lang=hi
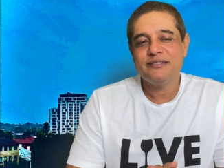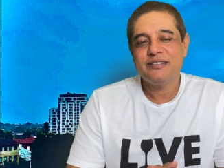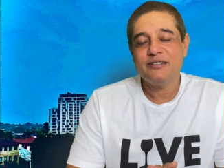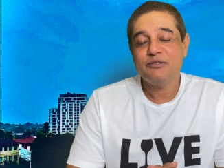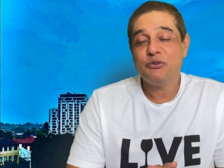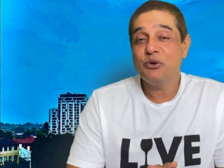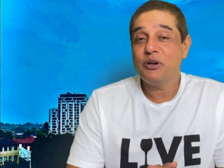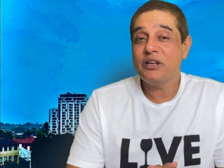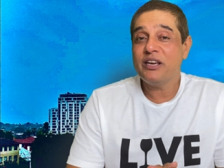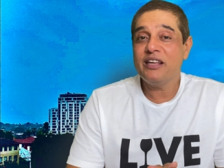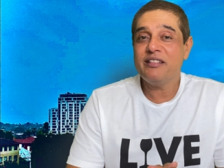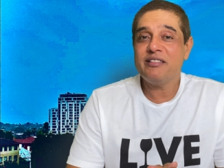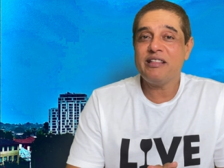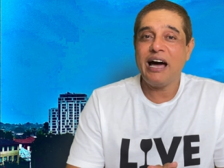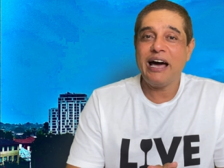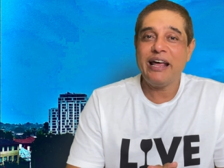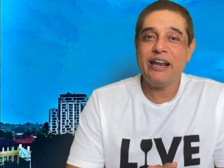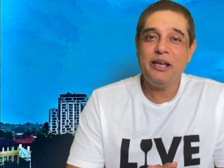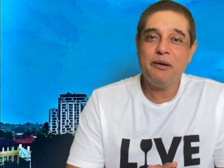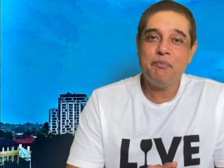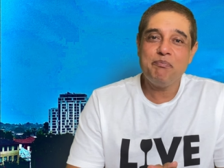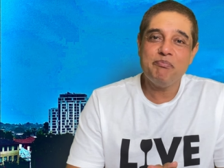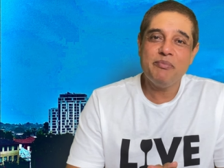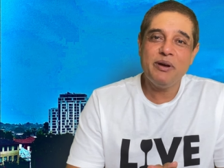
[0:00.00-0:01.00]
उनकी
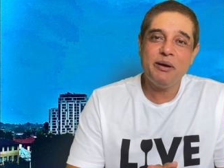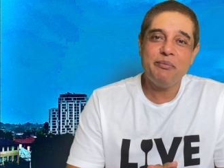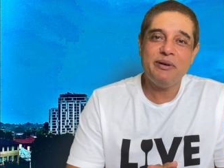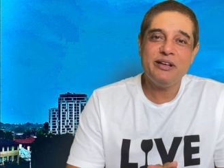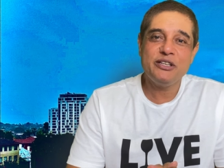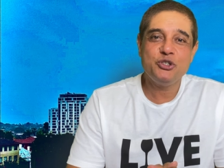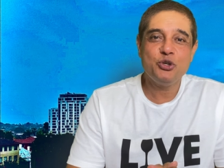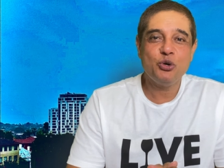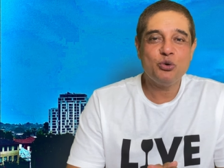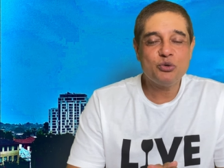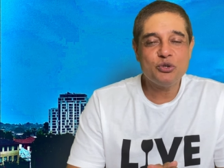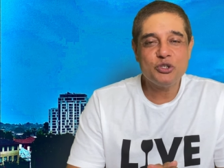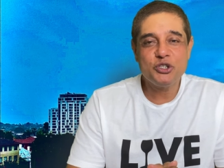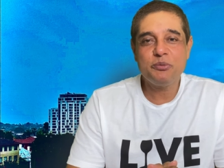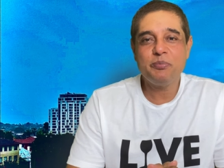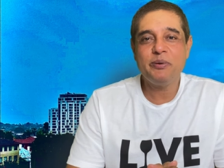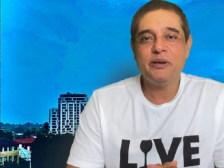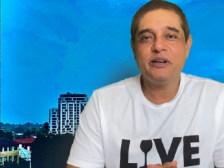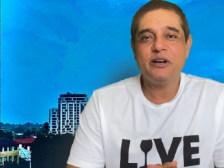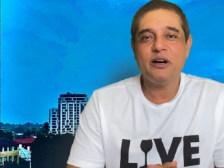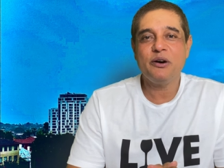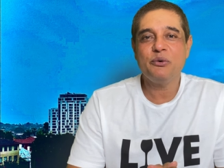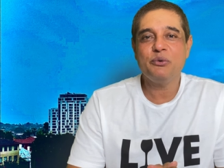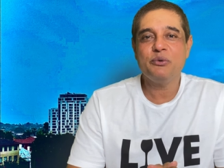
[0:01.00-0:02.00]
तारीफ में मैं जो कुछ
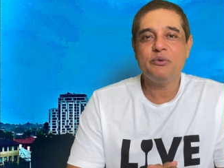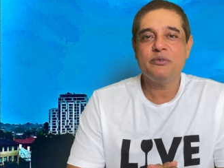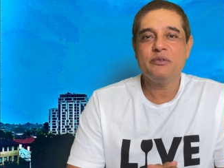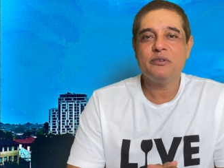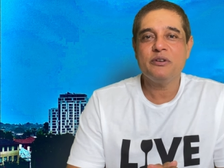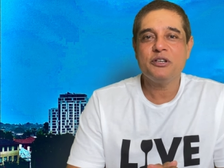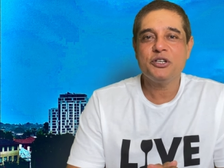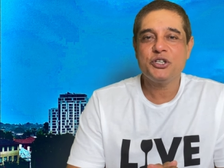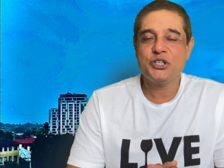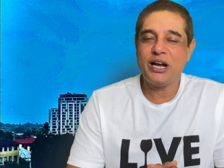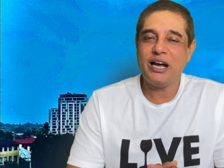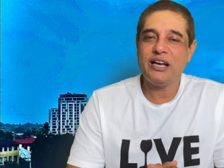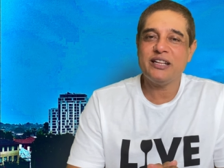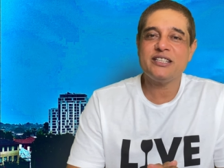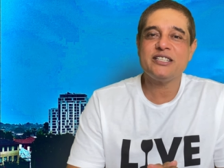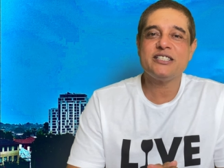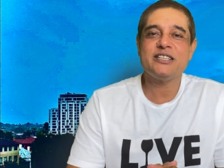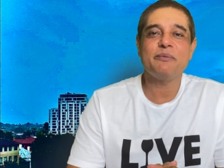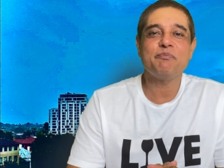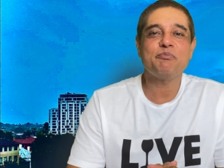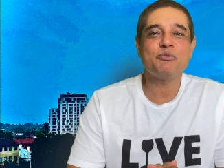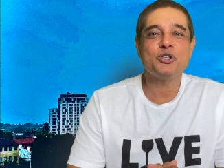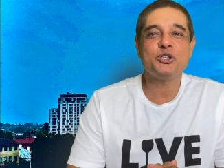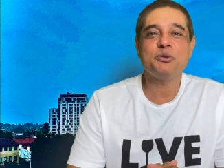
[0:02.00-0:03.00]
भी कहूँ शायद
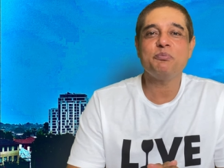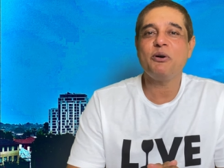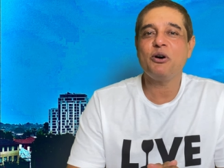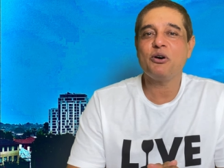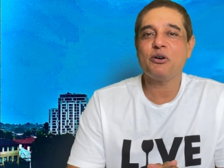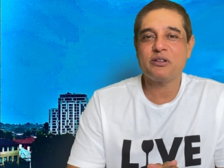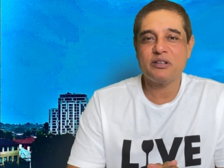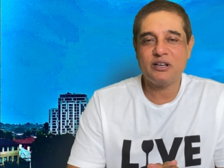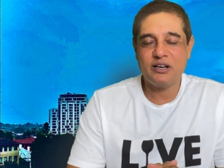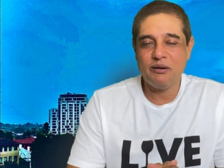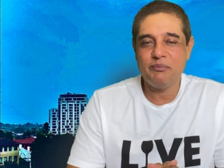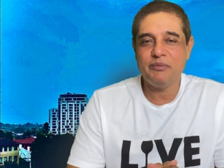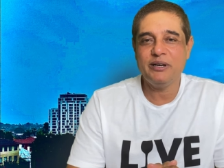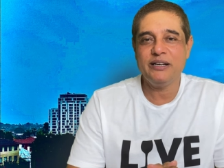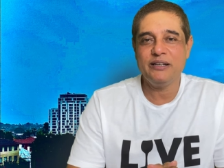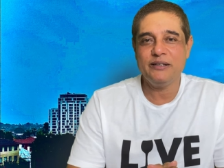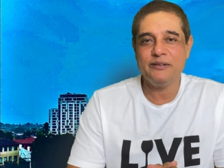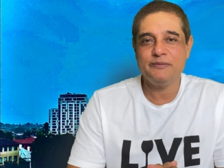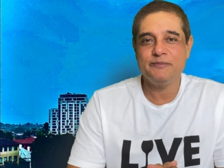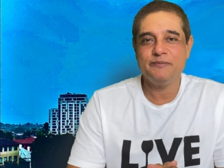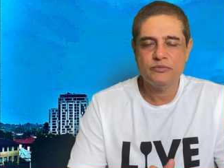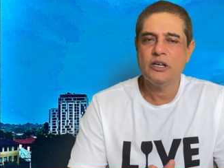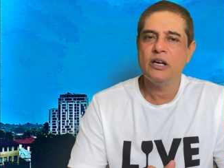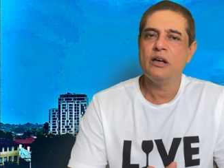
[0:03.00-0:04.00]
सब कुछ बहुत कम है
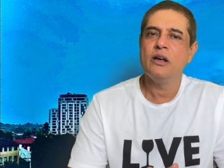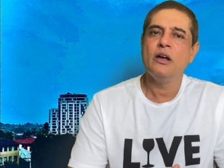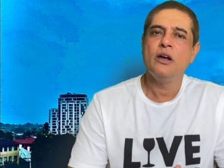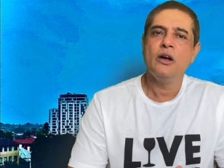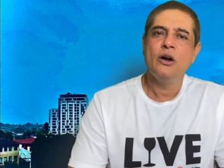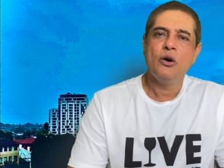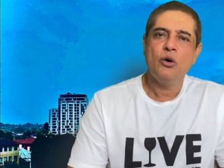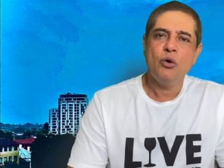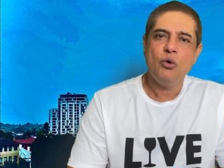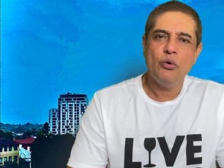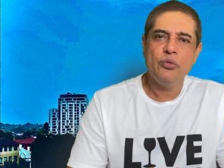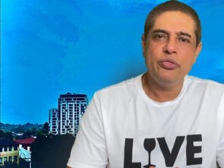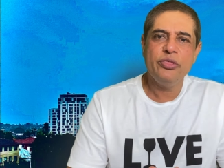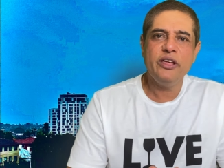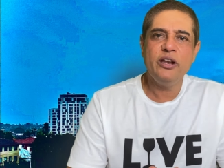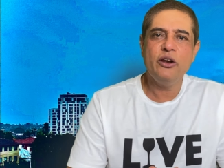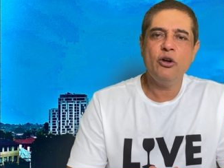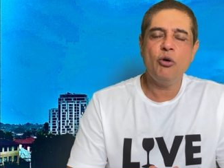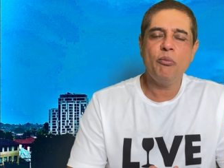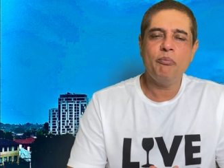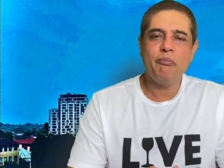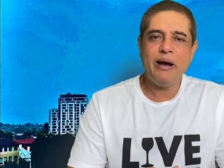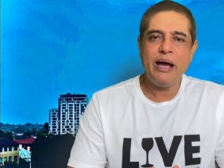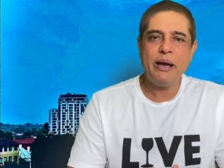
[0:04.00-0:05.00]
उन
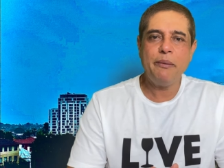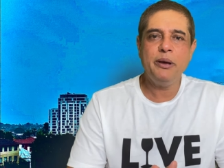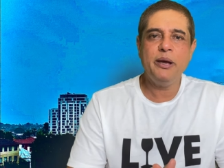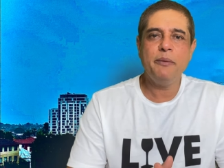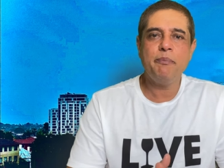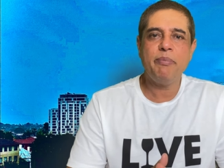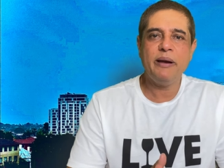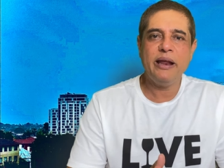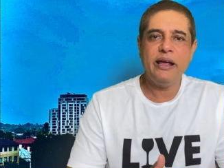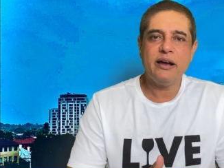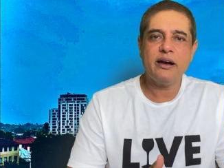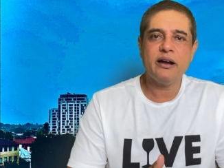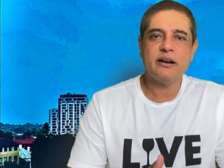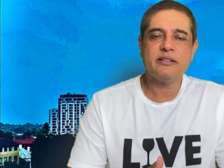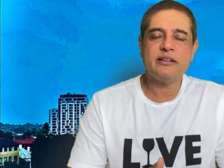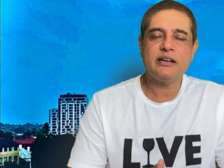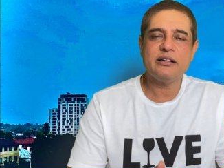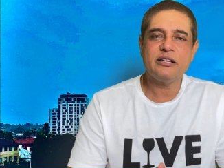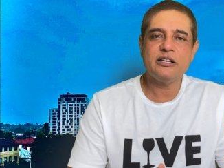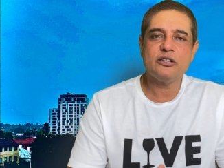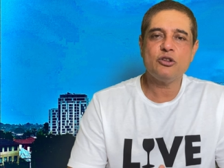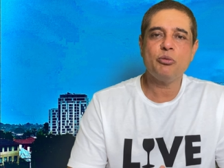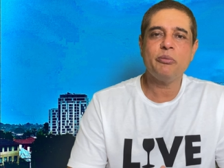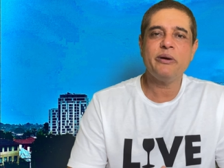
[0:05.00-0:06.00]
दिनों मैं भी प्ले करता
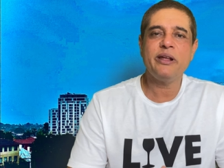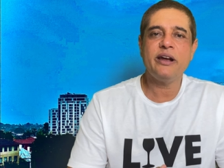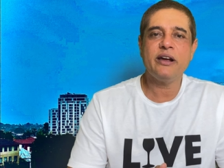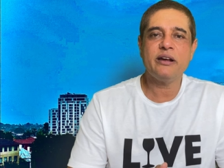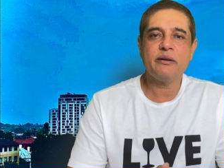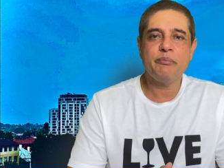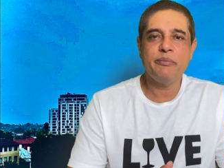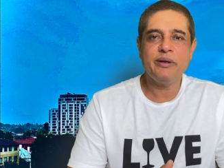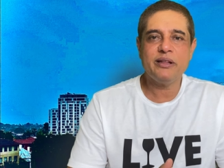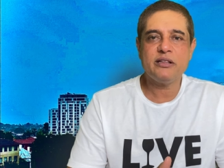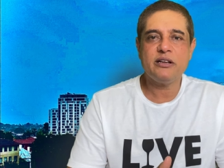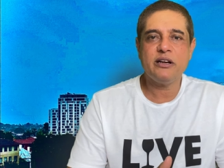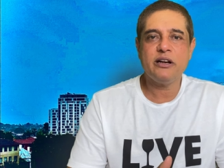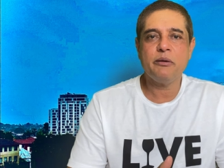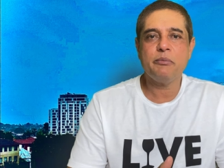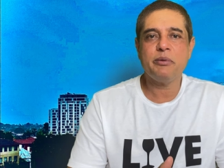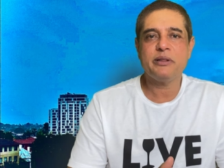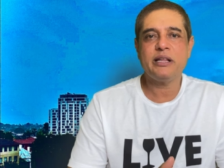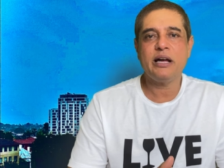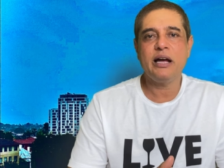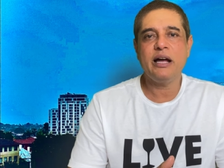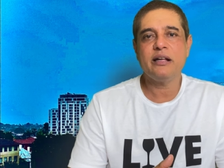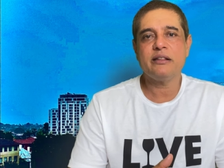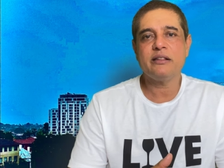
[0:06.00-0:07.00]
था तो मेरे एक मित्र ने
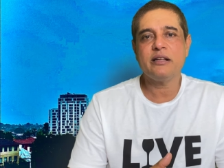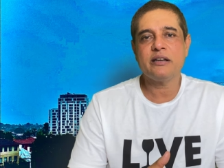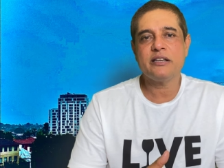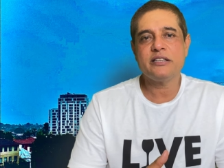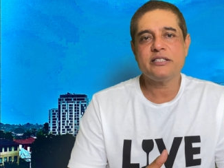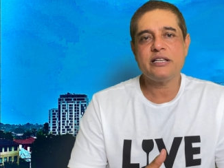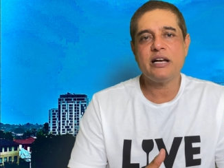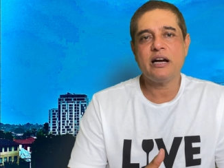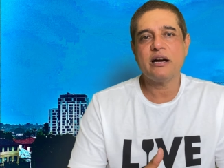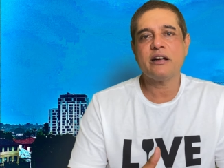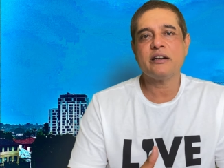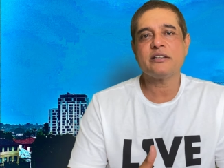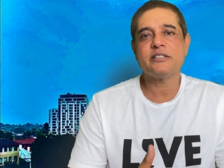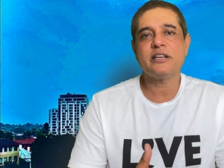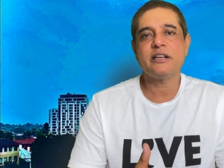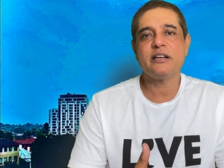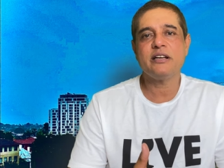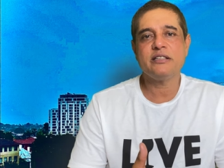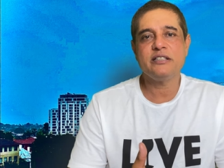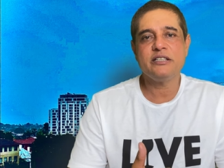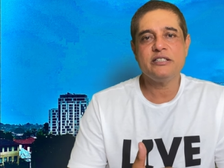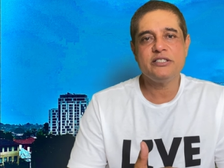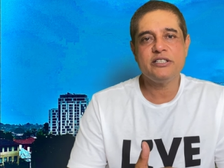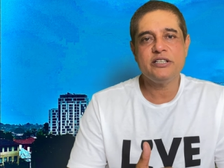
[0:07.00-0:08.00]
बताया था कि सागर
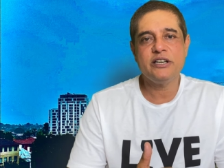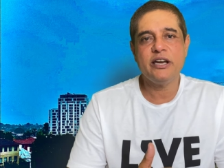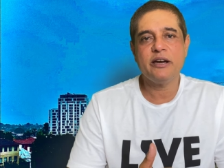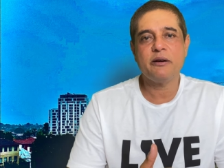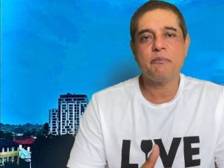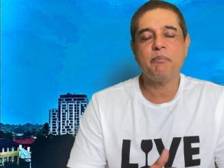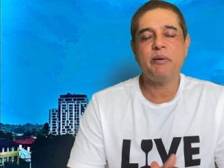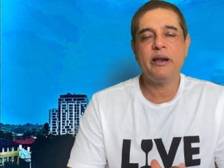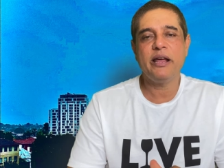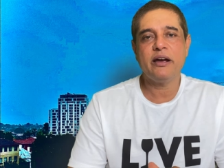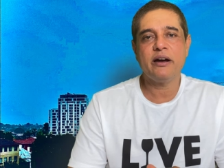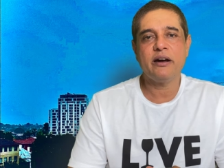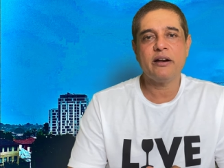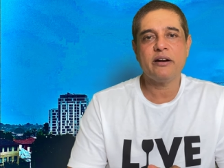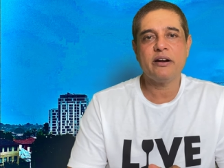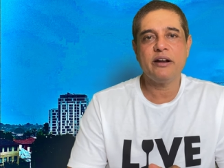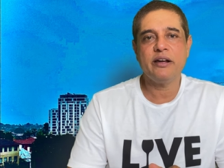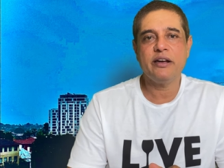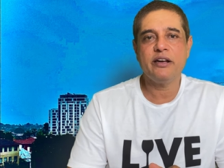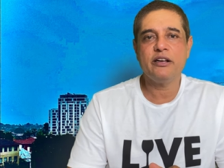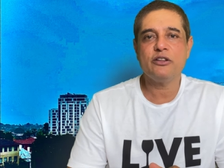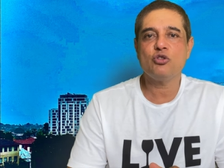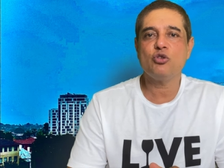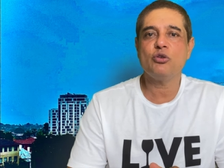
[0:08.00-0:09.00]
सरहदी जी एक प्ले कर रहे
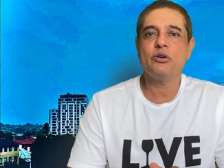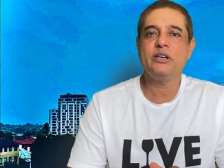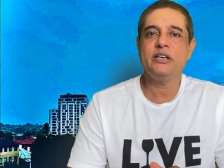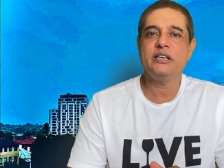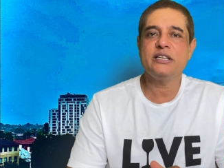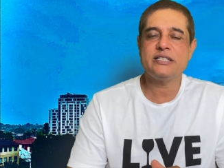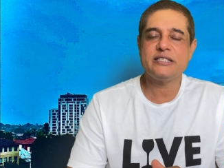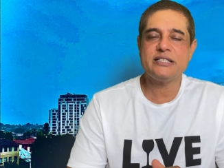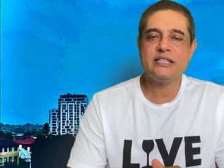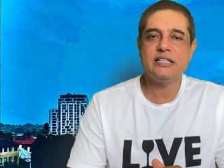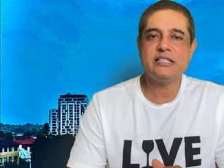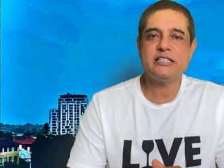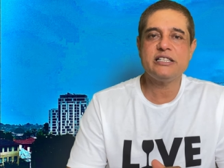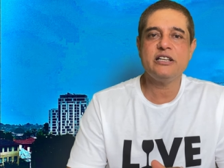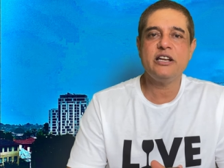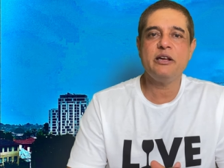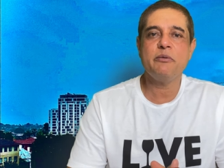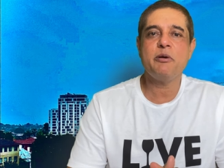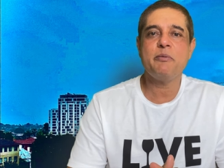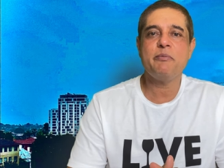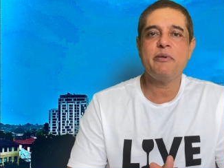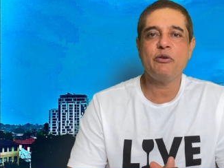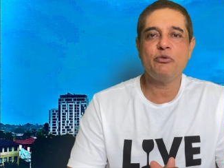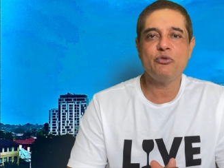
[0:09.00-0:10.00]
हैं तो इस सिलसिले
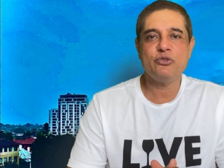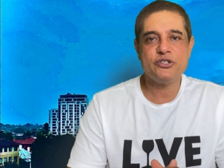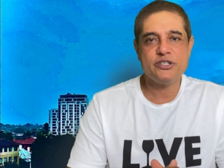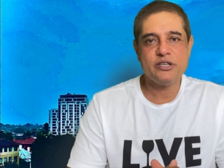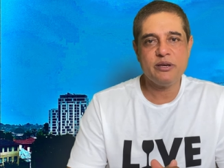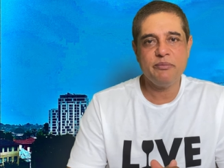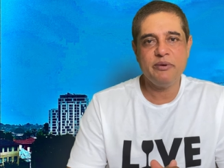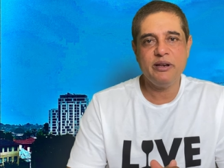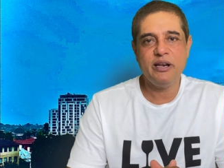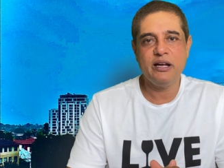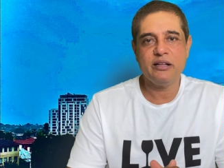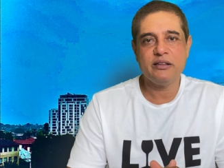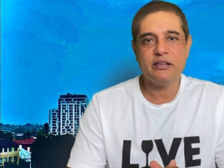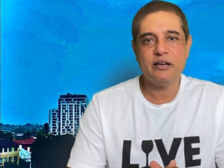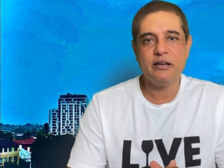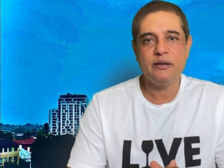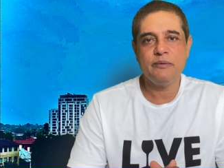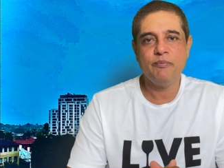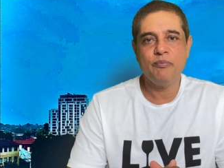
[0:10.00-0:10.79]
में मैं उनसे मिला था